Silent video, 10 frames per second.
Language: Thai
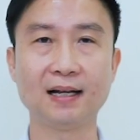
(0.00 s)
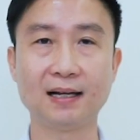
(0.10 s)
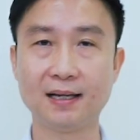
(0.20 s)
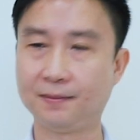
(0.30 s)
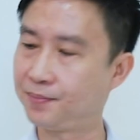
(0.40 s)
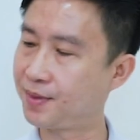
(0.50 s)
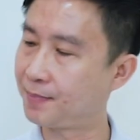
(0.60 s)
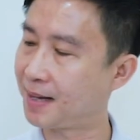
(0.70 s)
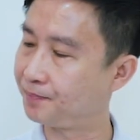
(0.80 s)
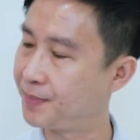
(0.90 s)
เลย
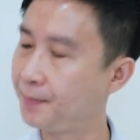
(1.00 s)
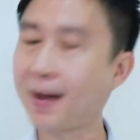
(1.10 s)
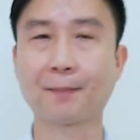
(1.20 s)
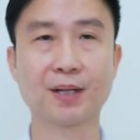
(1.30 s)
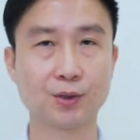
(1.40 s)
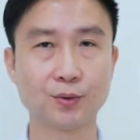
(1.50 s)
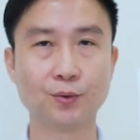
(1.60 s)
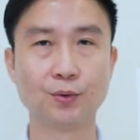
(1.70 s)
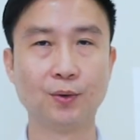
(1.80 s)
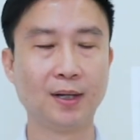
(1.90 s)
สำหรับที่ผักประตู
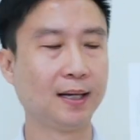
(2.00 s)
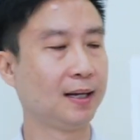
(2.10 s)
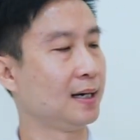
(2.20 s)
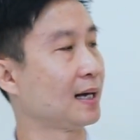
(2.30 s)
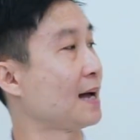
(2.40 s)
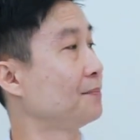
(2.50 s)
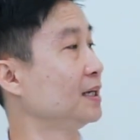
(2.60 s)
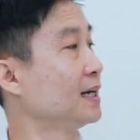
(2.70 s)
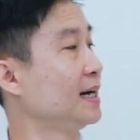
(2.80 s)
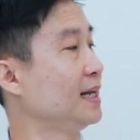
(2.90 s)
นะครับ ห
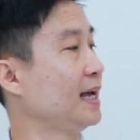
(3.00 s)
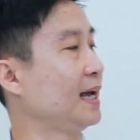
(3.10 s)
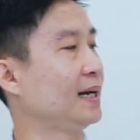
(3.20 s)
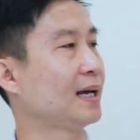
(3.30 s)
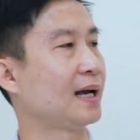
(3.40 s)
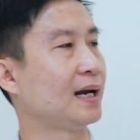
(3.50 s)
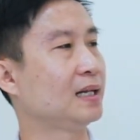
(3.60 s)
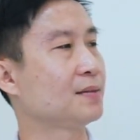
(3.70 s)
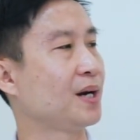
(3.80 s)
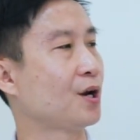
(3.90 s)
รืออันนี้เองเนี่ยอัน
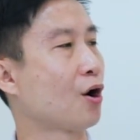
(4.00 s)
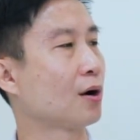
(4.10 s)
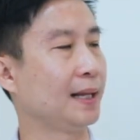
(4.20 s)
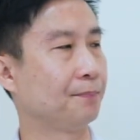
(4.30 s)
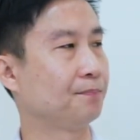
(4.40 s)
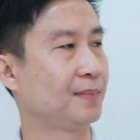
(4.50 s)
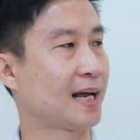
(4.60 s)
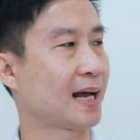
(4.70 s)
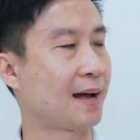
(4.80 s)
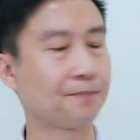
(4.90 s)
นี้จะเป็นดอกกลิบ
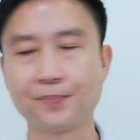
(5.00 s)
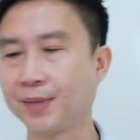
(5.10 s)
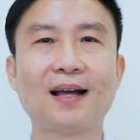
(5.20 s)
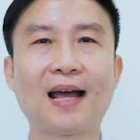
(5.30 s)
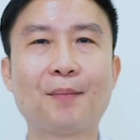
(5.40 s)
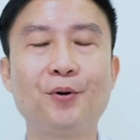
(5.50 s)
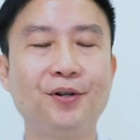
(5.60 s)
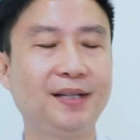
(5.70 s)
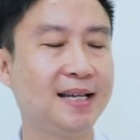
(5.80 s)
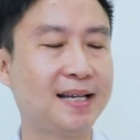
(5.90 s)
นะครับ Air
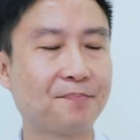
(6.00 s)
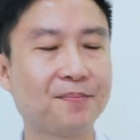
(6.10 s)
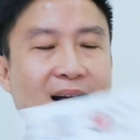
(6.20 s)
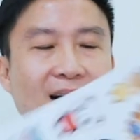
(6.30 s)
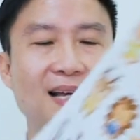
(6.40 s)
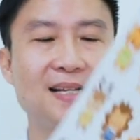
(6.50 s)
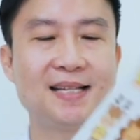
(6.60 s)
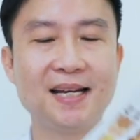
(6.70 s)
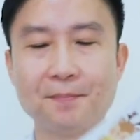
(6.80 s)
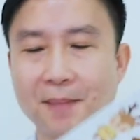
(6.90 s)
Purity ยับยั้งได้
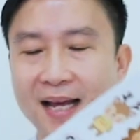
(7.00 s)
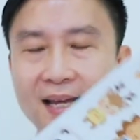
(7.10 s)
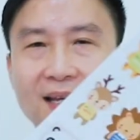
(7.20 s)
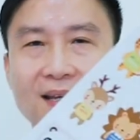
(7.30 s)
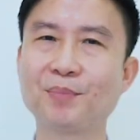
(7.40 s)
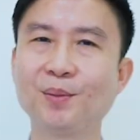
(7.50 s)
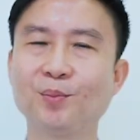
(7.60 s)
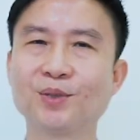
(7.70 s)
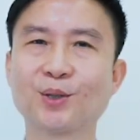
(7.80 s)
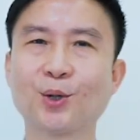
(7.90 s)
จริงไหม เดี๋ยวผ
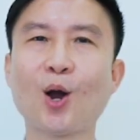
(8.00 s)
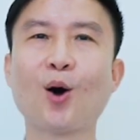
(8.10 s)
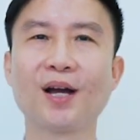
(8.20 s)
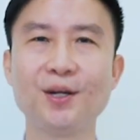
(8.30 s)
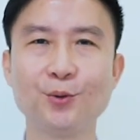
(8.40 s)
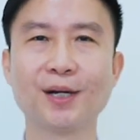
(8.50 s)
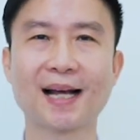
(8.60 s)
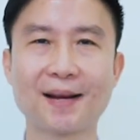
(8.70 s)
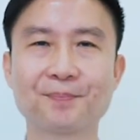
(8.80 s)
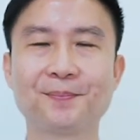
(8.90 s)
มจะทดลองให้ดูนะครับ